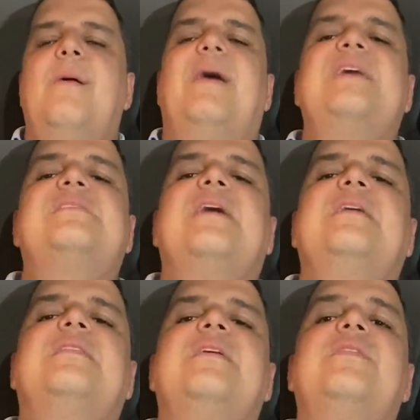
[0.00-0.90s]
mas
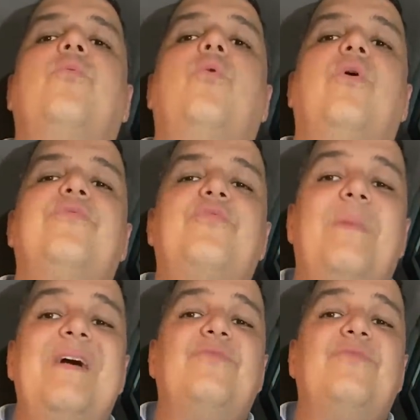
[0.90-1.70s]
ainda não houve uma